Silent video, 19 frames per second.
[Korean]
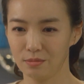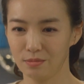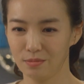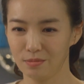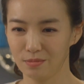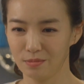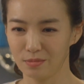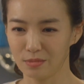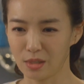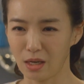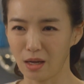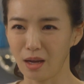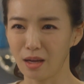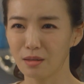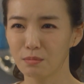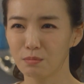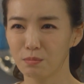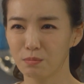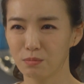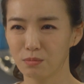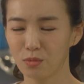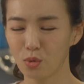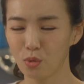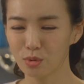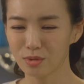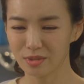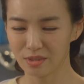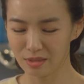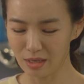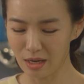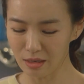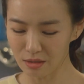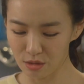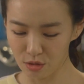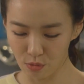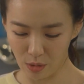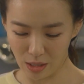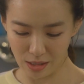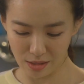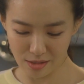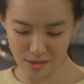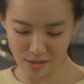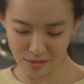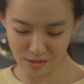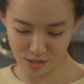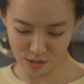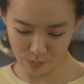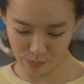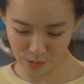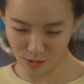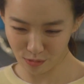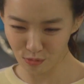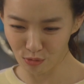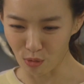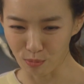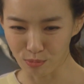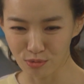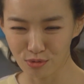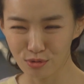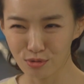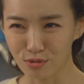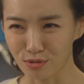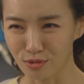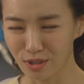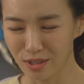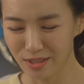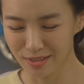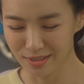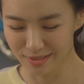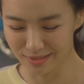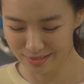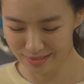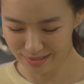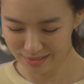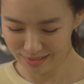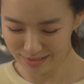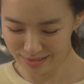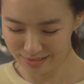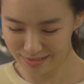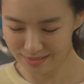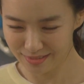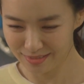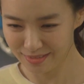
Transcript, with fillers: 음, 아이 뭐 딱히 관리할 스펙도 없고. 지금부터